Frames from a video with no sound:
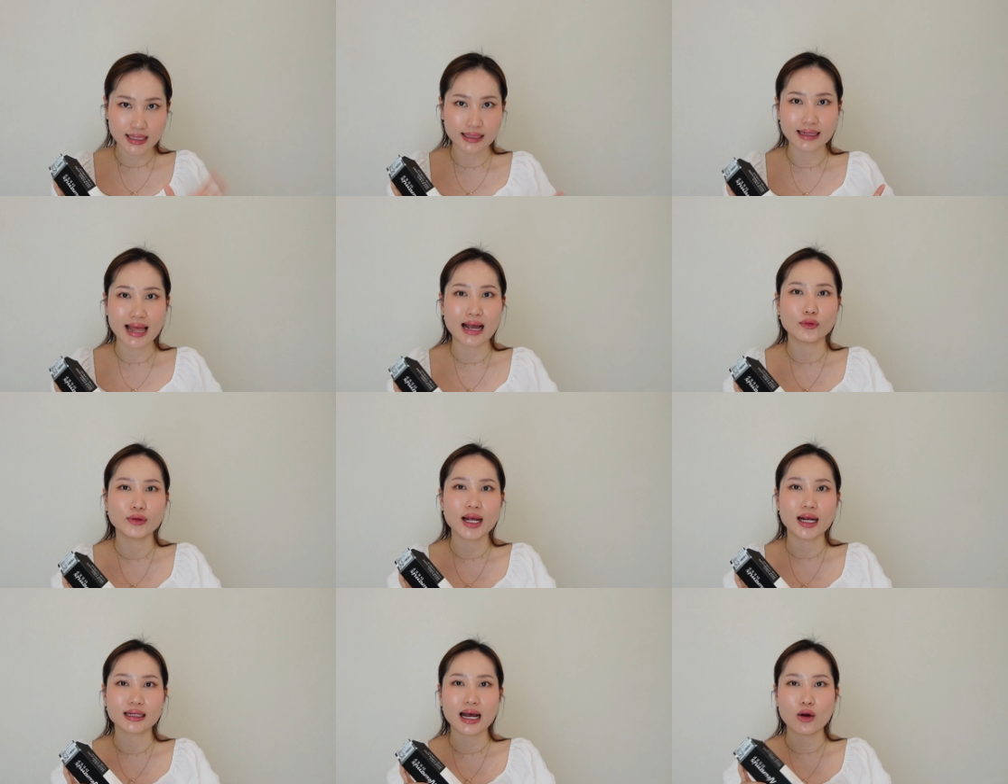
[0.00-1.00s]
เสร็จแล้วเนี่
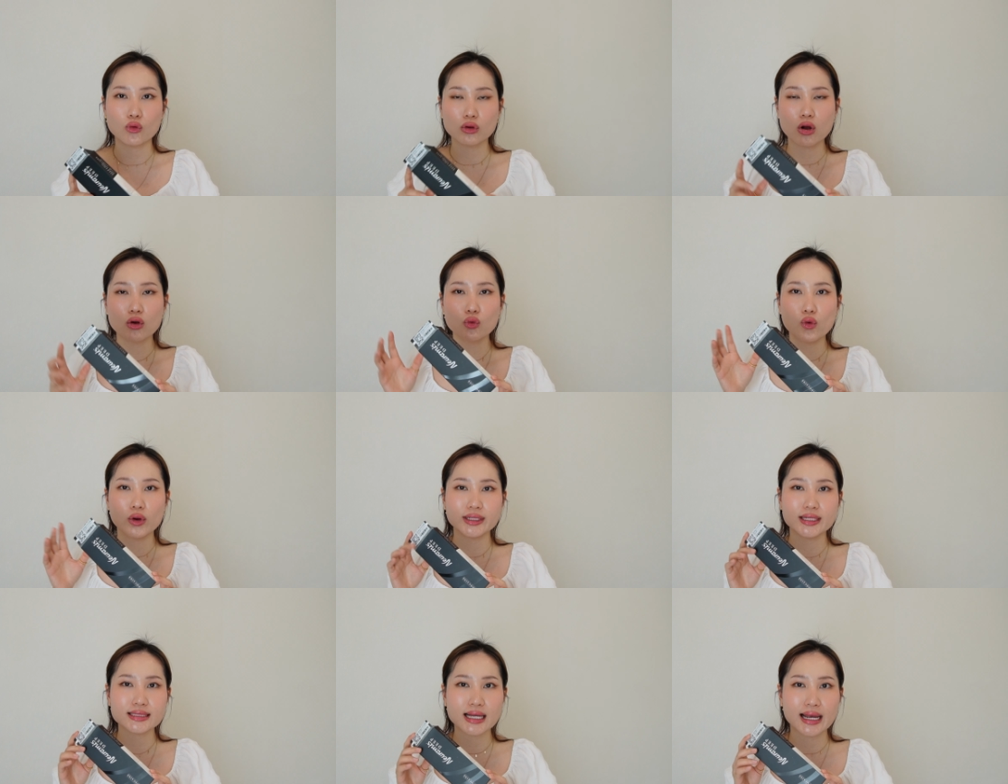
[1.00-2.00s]
ยเขาก็ควร
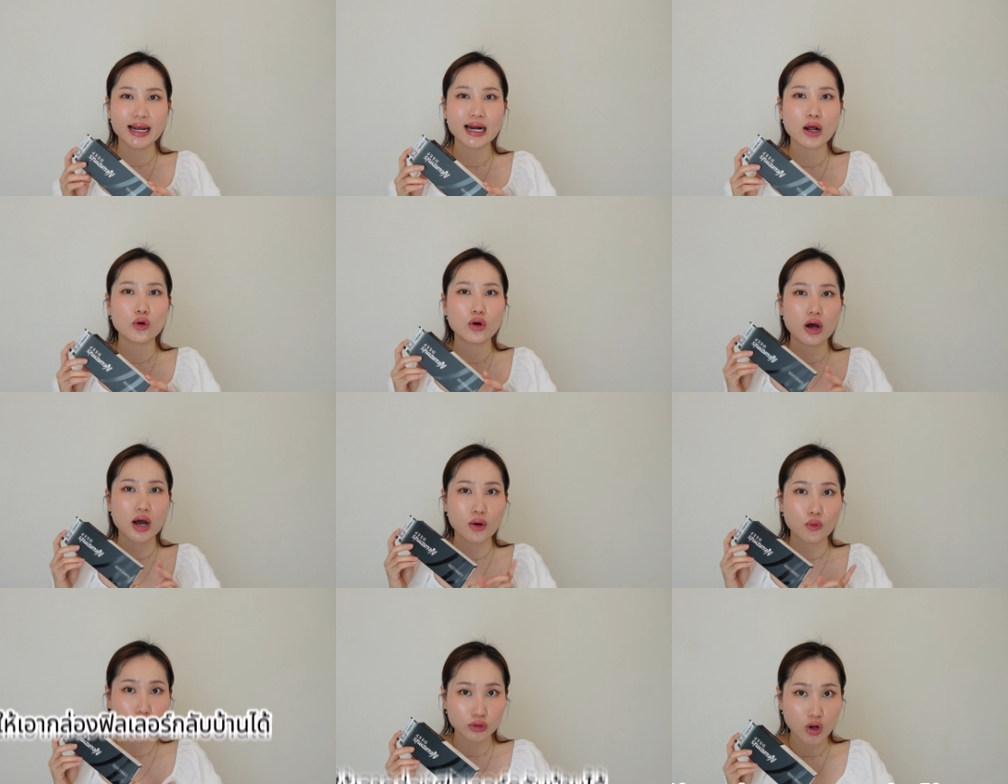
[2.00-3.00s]
ที่จะให้เราเอา
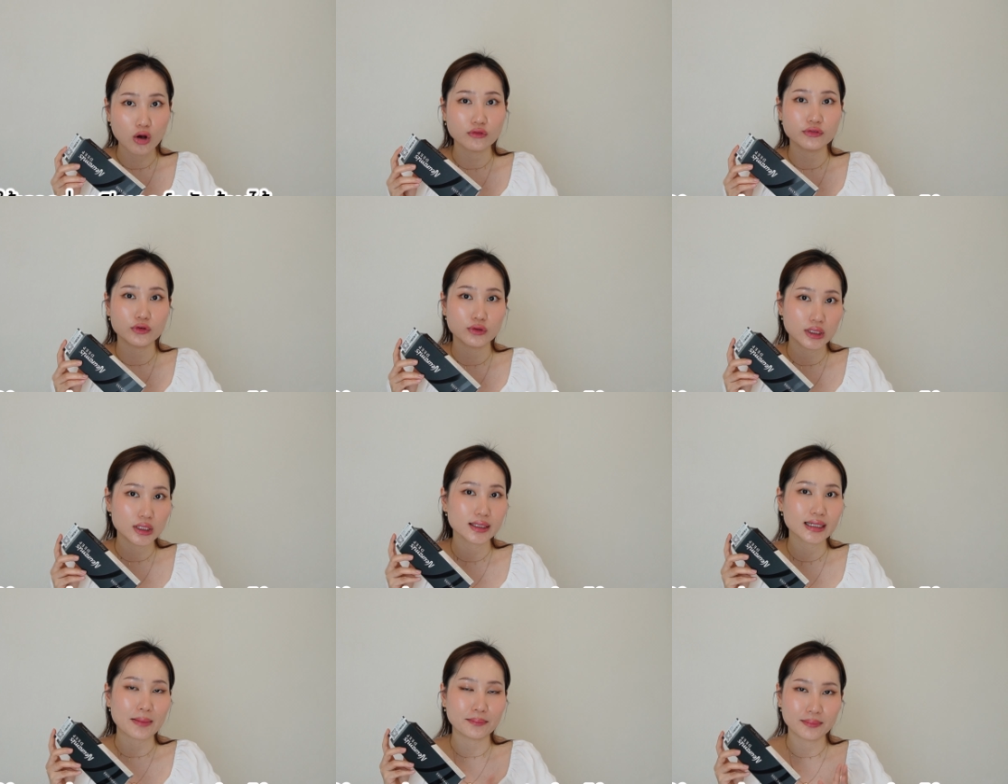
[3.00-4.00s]
กล่องฟิลเลอร์
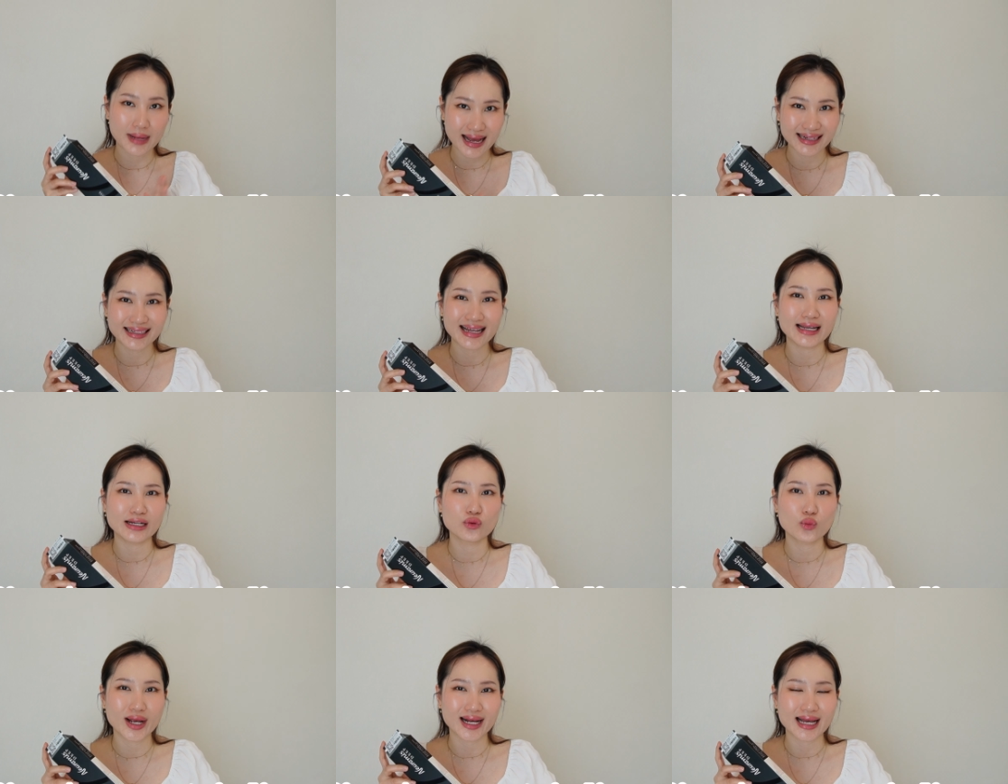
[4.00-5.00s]
กลับบ้านได้
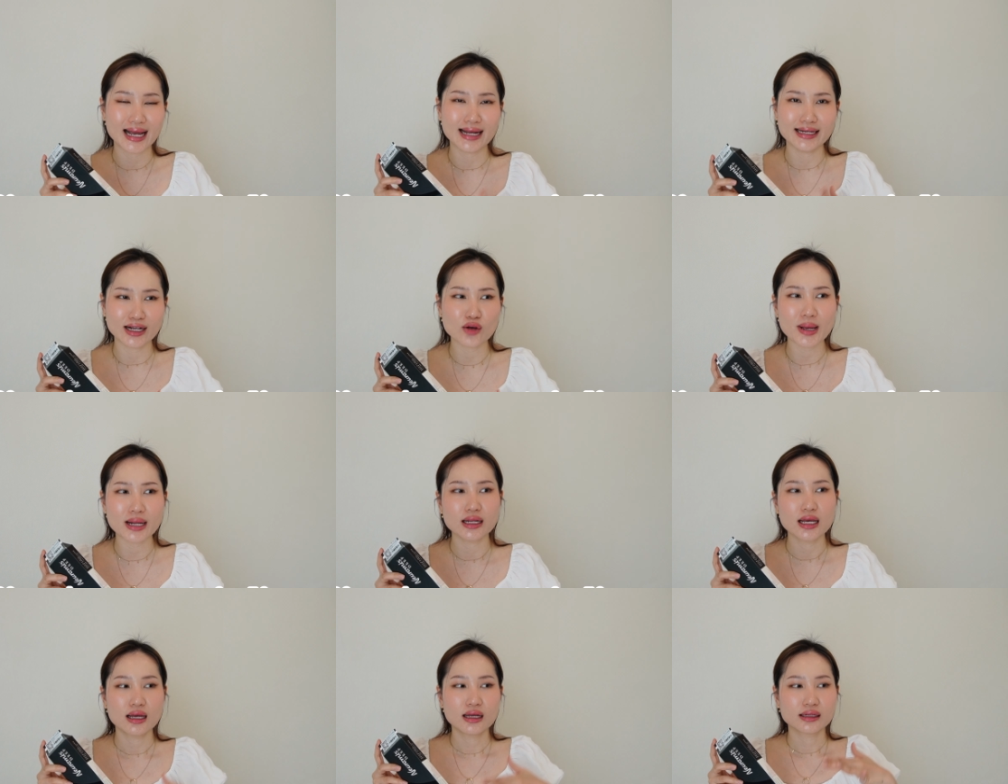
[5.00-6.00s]
ด้วยค่ะอันนี้ก็เป็น
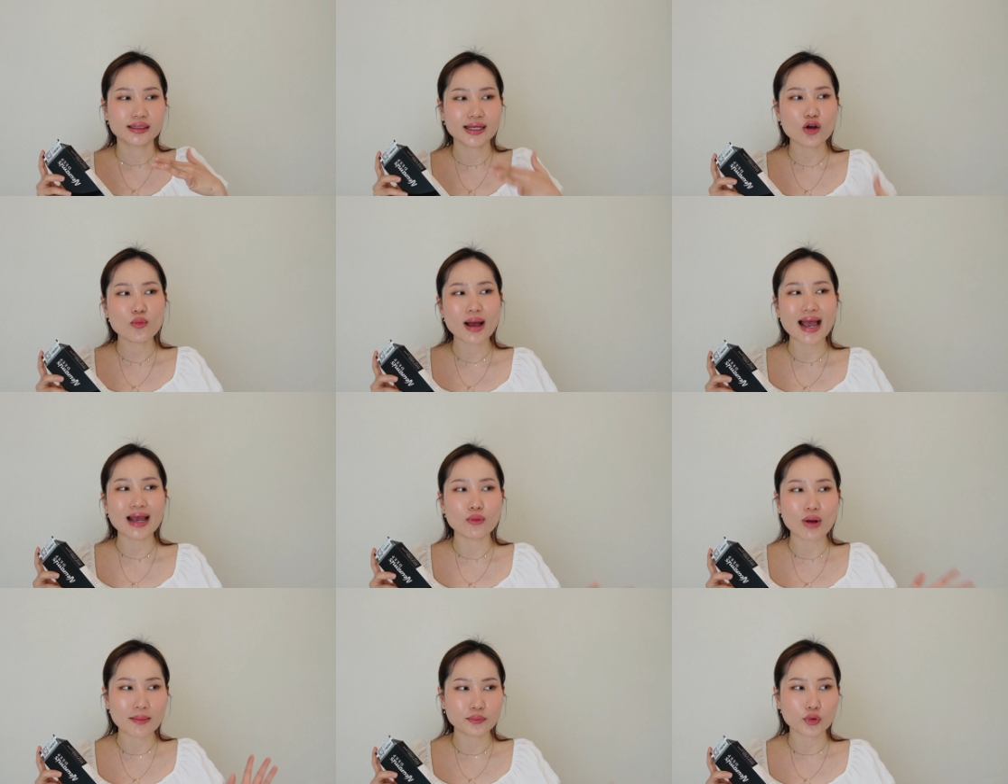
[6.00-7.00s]
นโยบาย
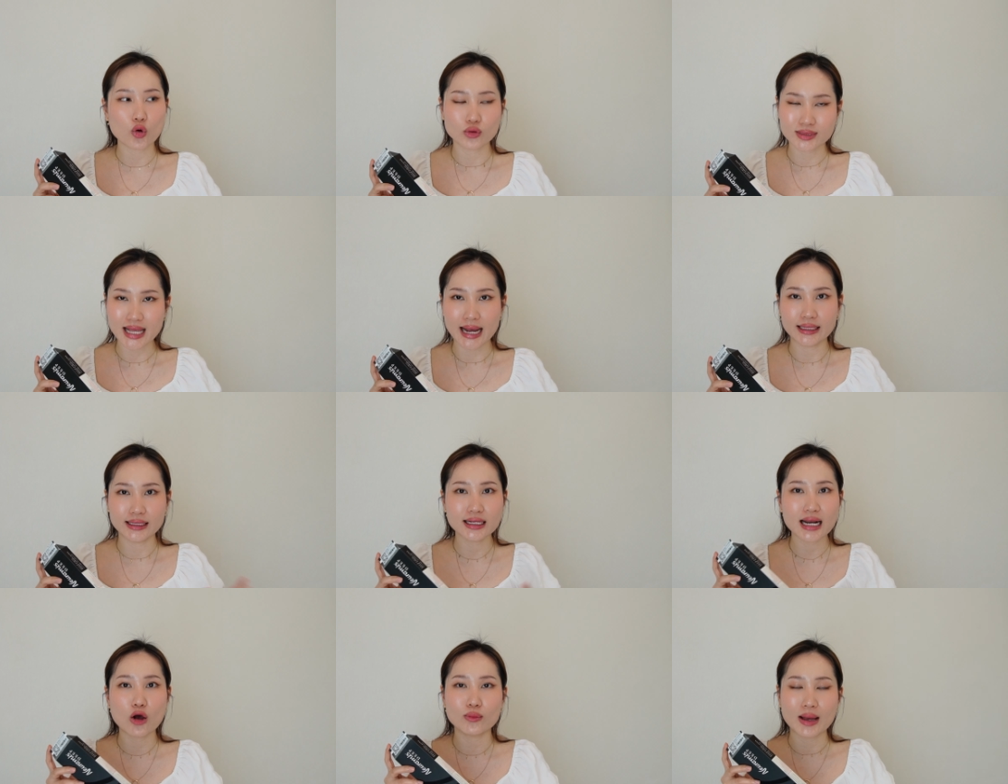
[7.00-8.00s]
ความโปร่งใสที่
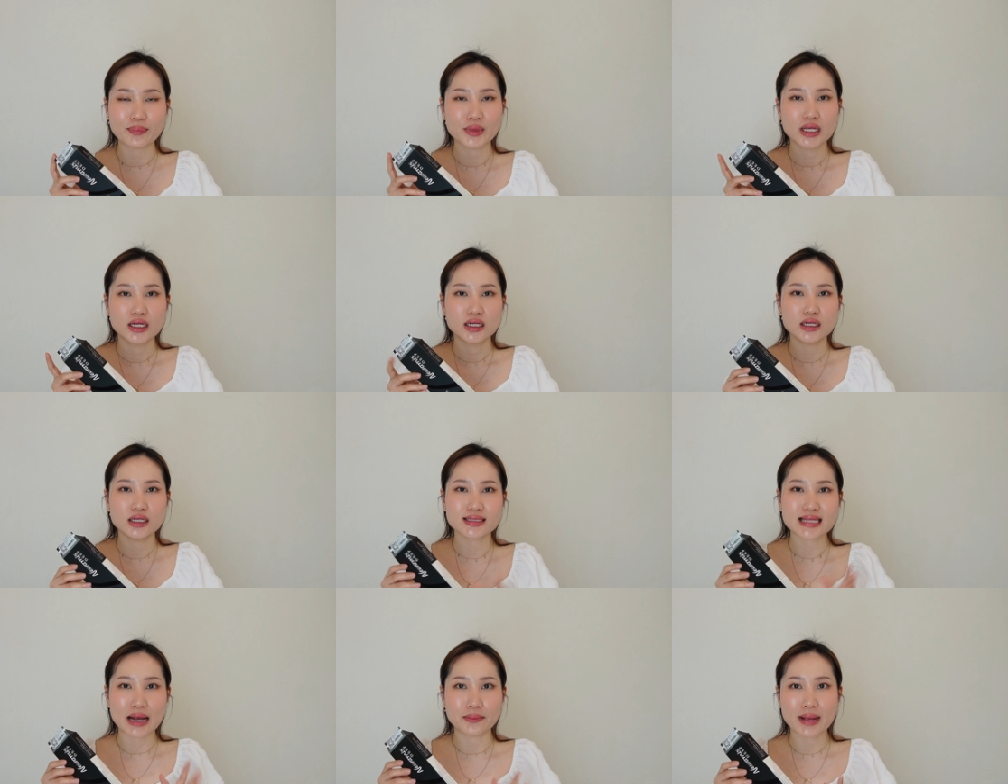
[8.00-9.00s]
เราแบบเออ
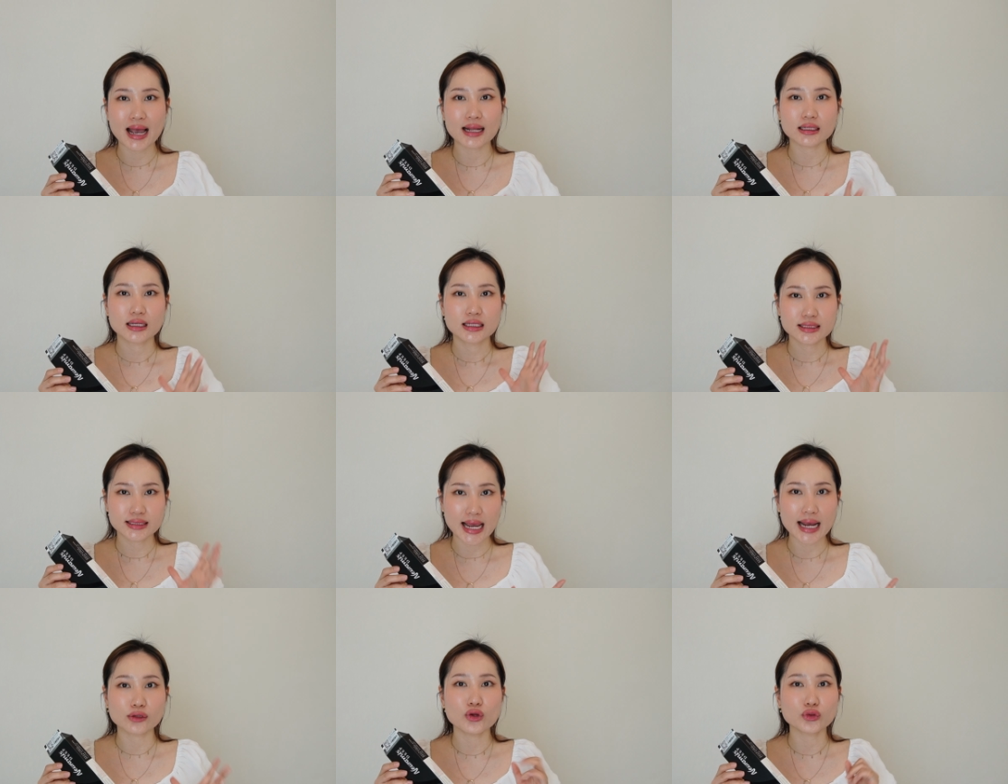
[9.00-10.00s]
สามารถเช็
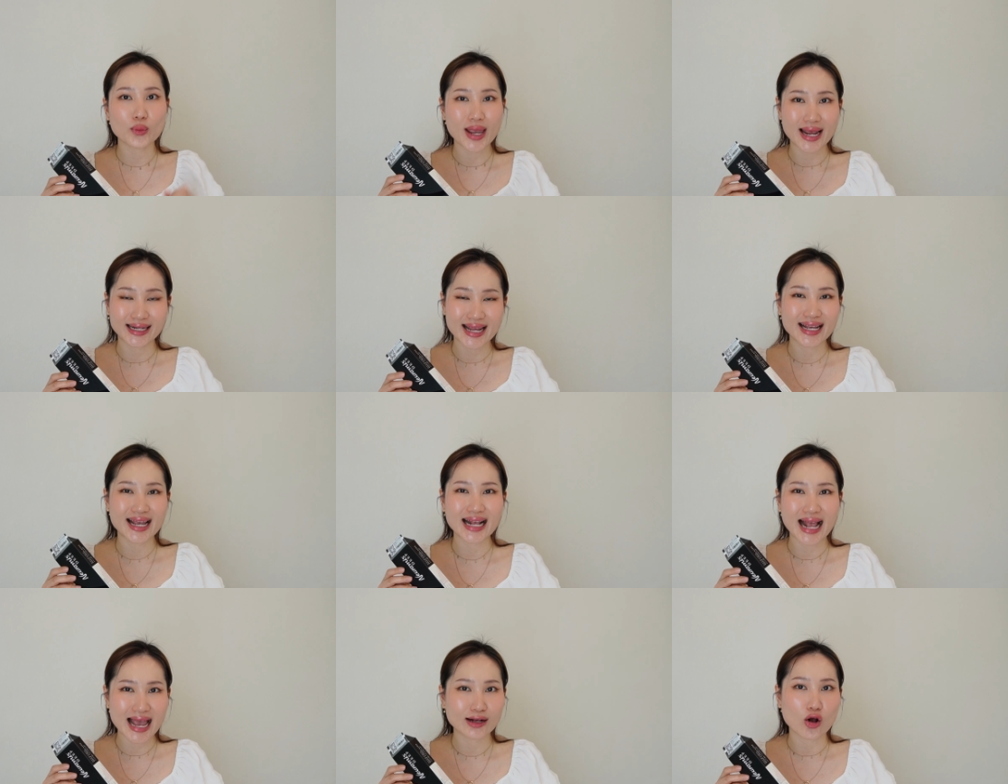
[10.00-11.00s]
คด้วยตัวเองได้
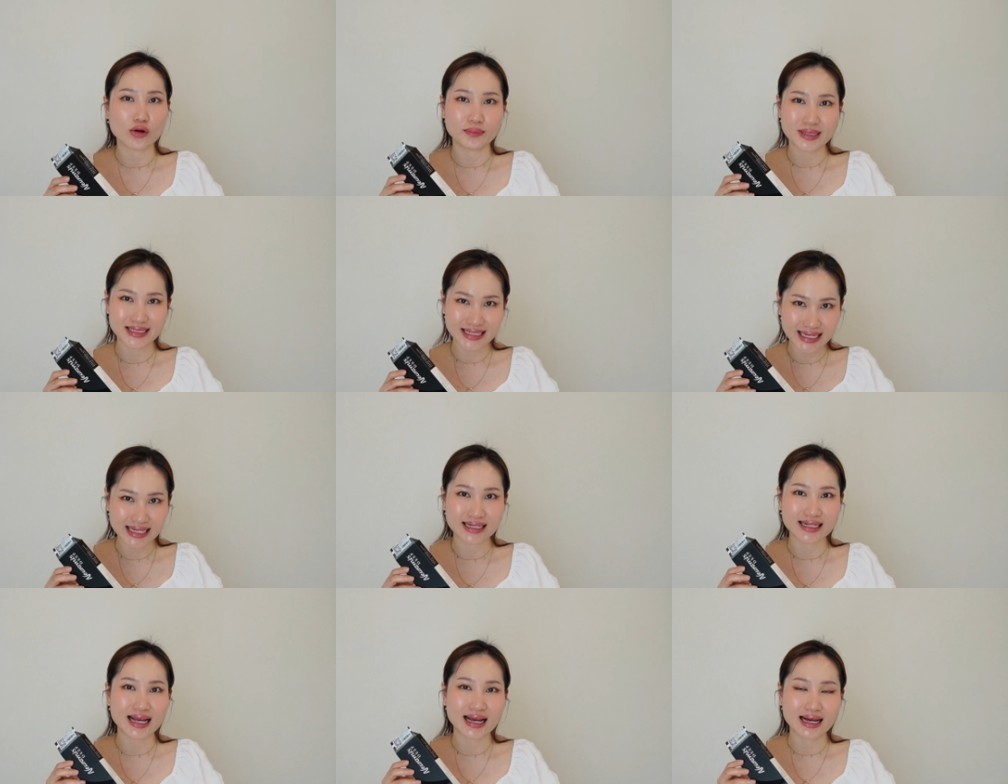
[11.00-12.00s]
ง่ายๆก่อนไปฉีด
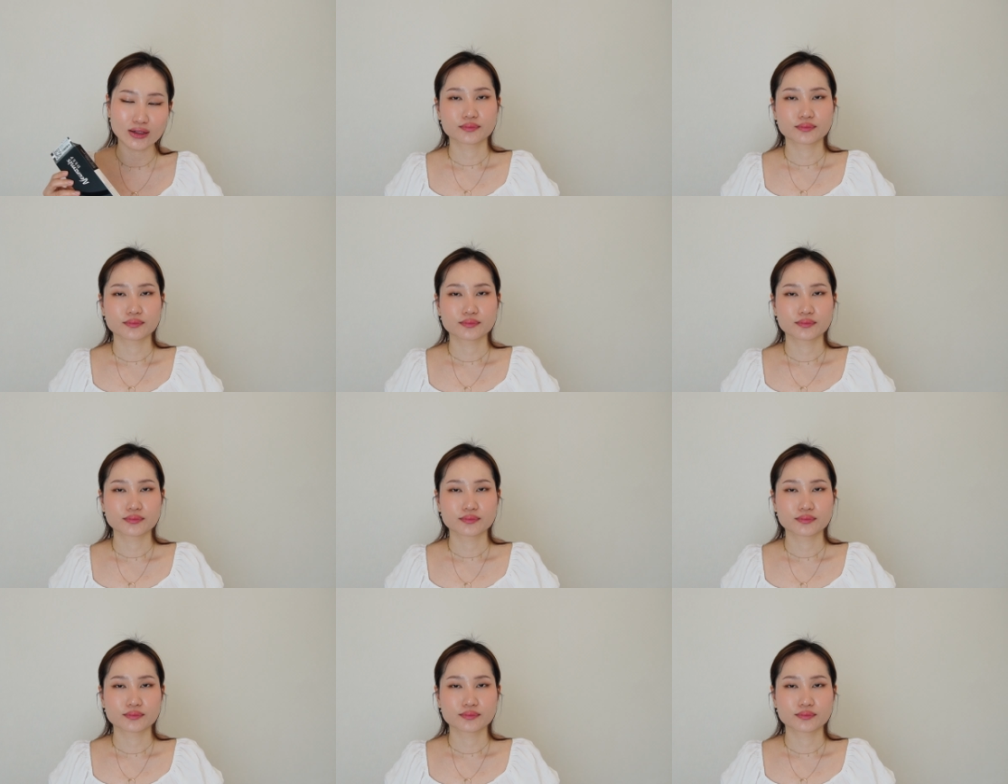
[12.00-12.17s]
นะคะ